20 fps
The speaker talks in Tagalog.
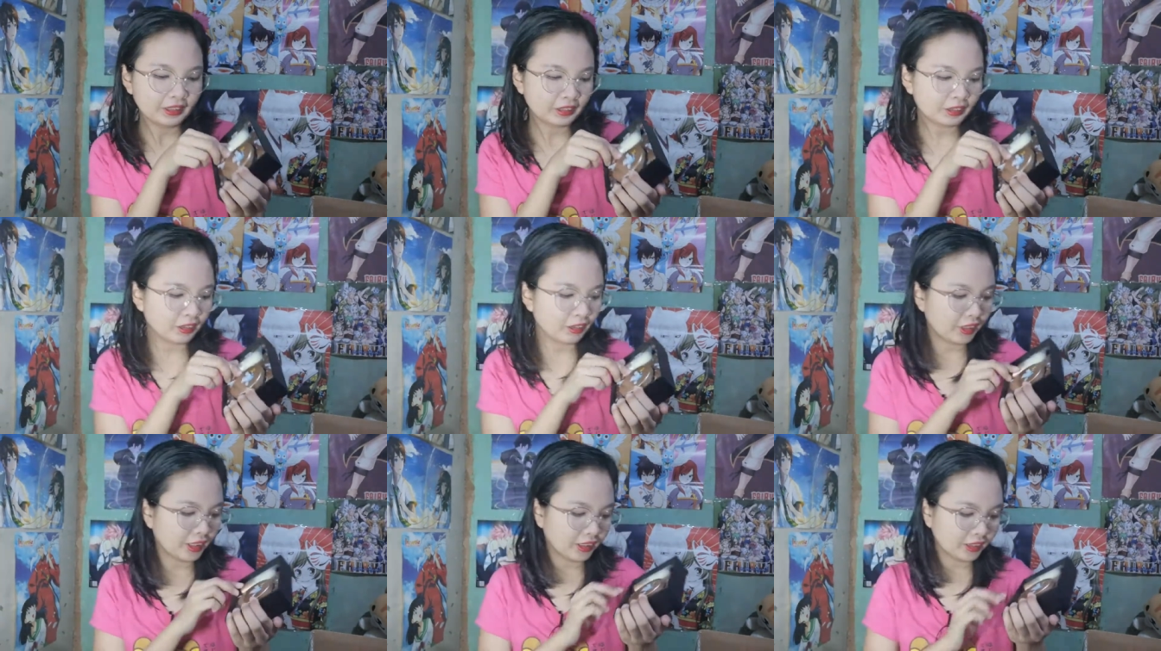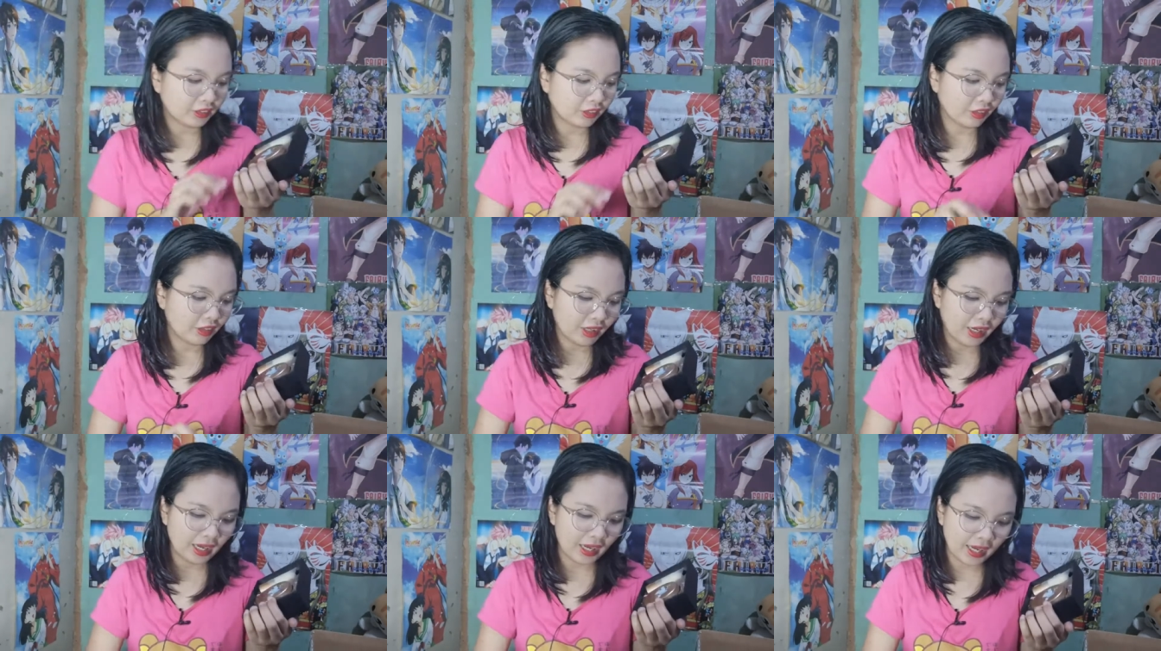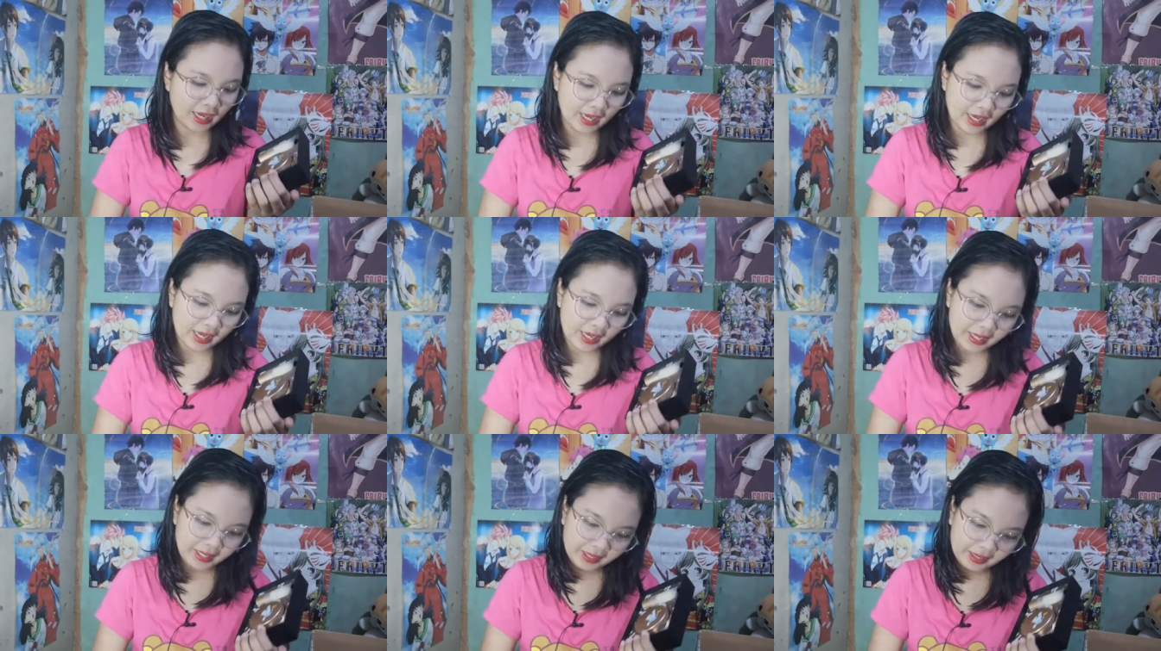So, ito
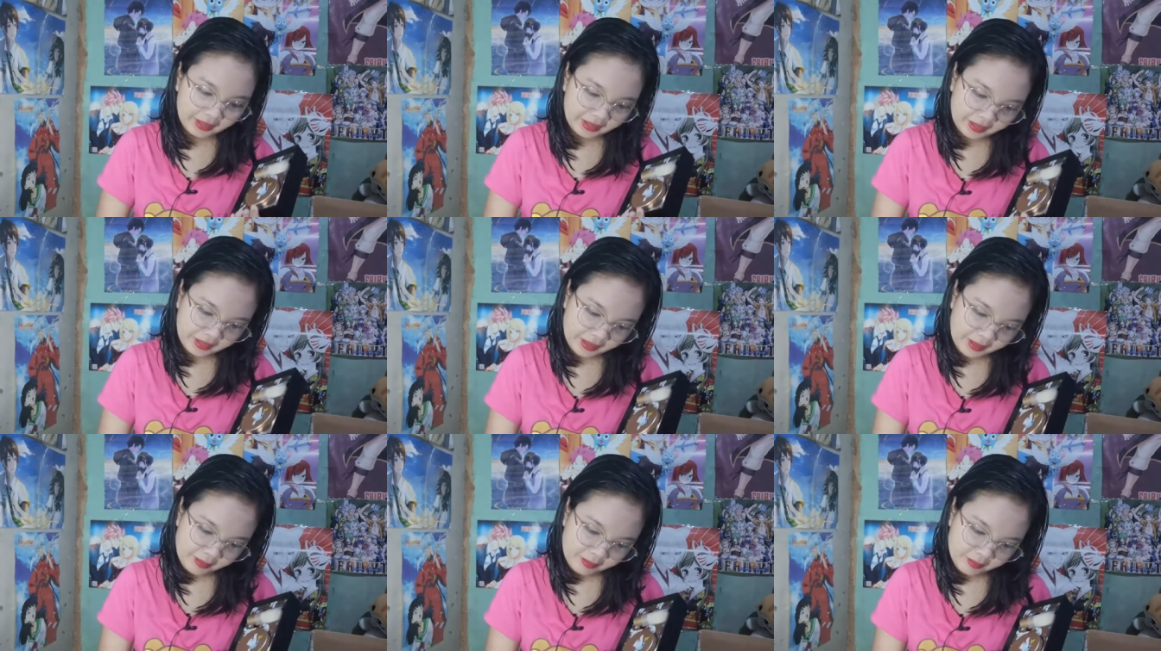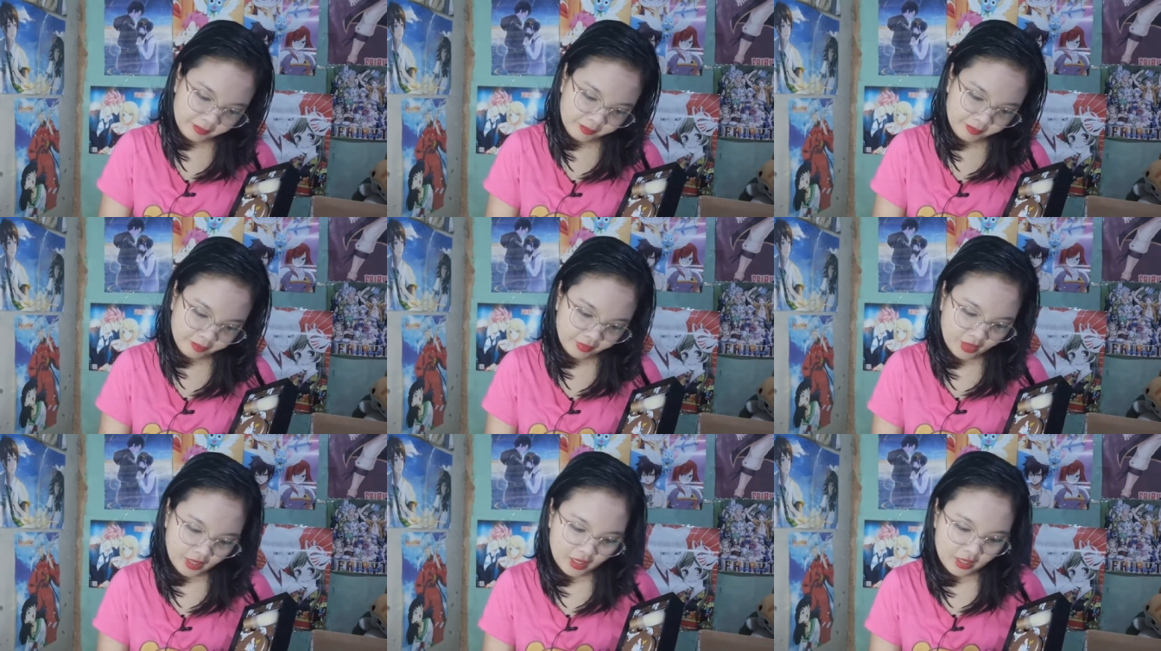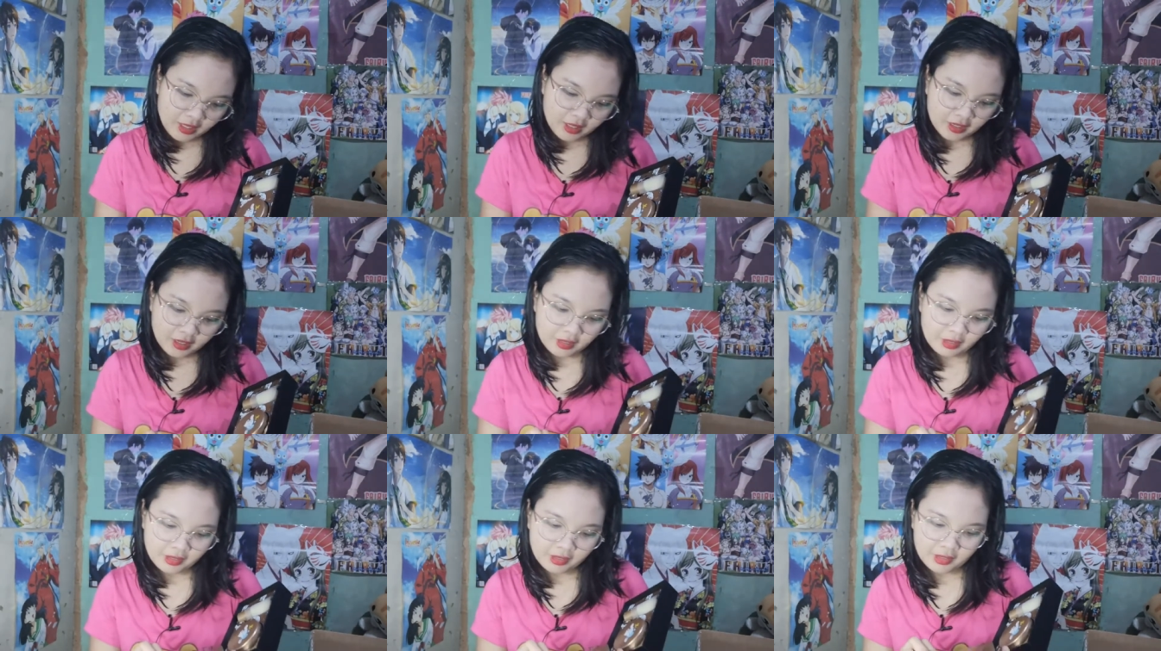ay
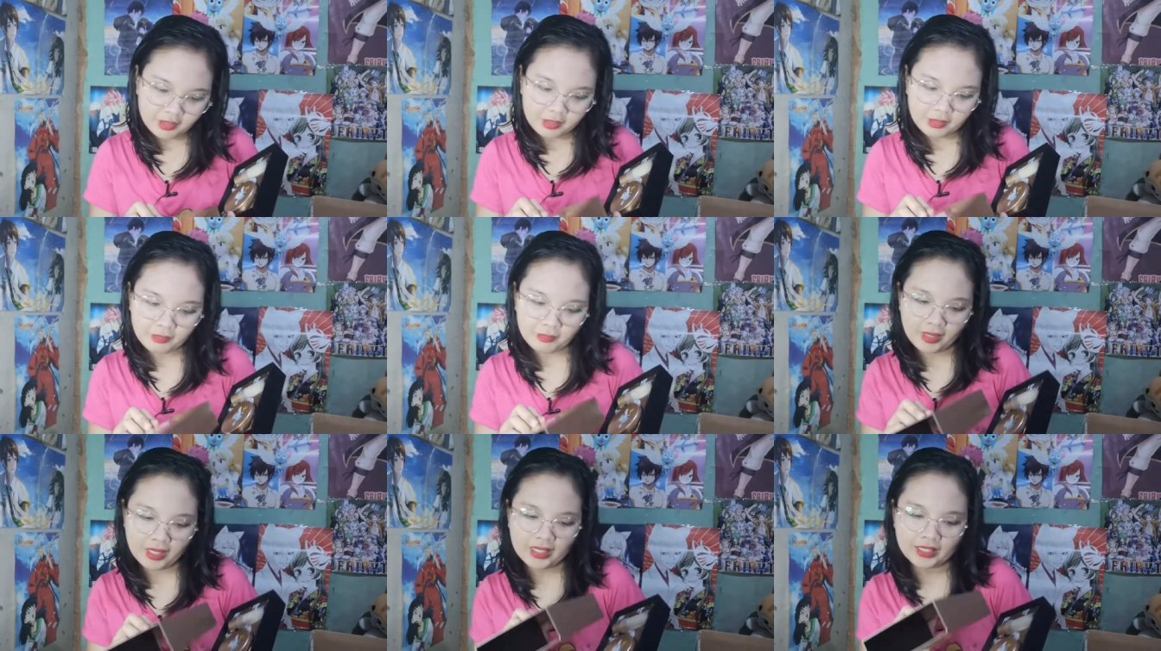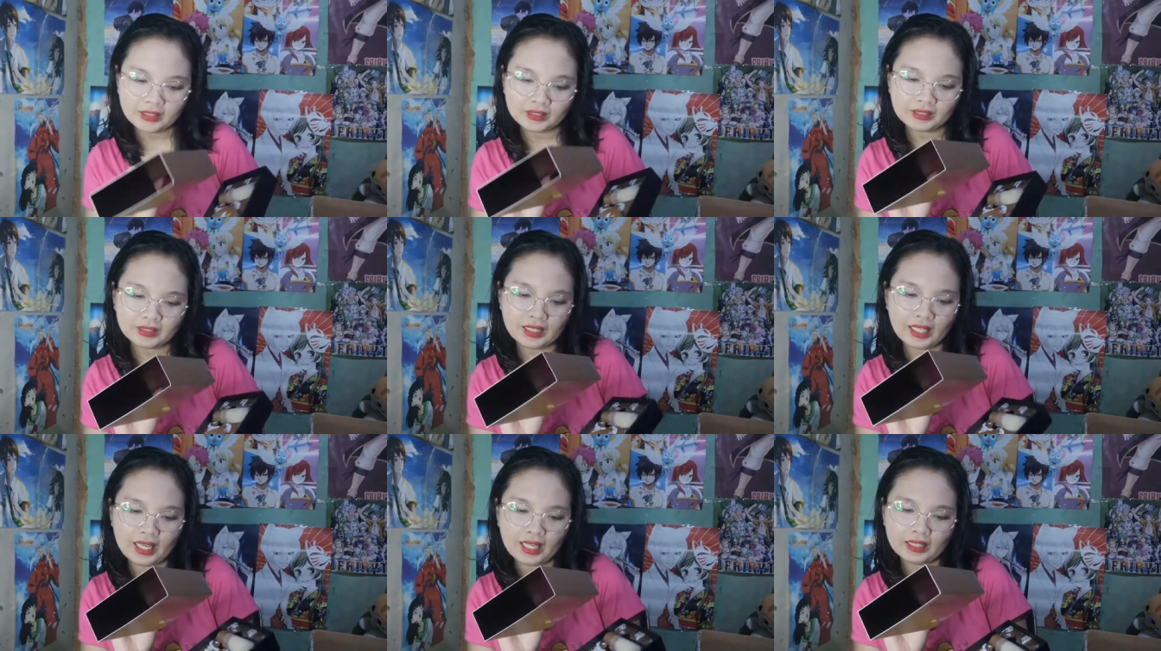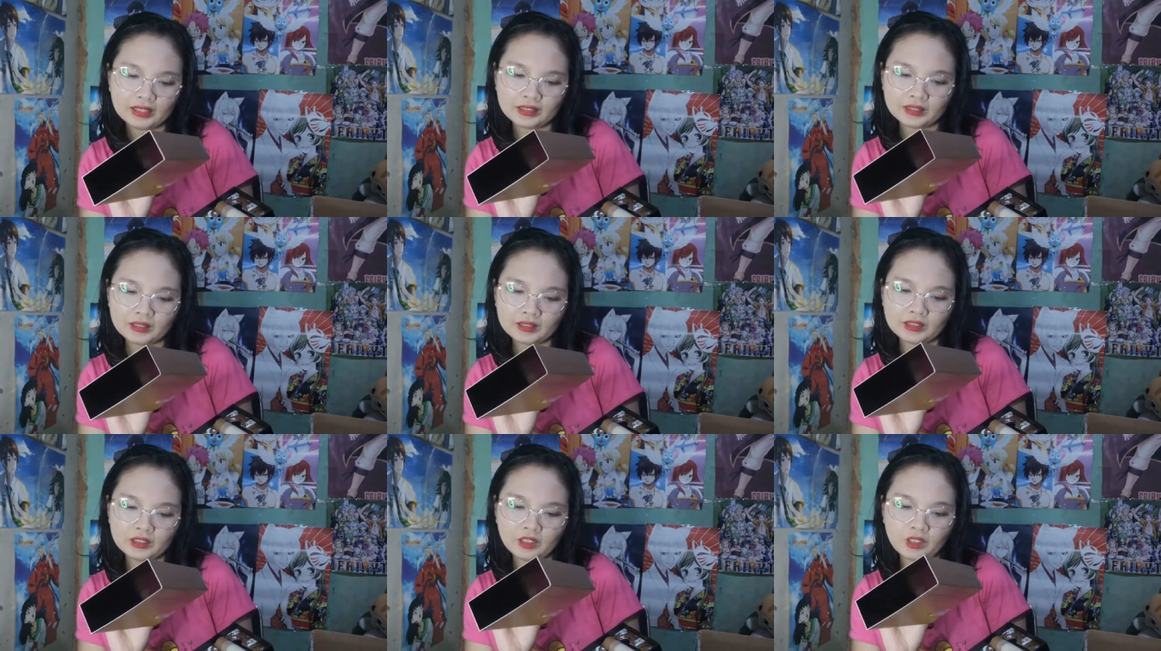weightless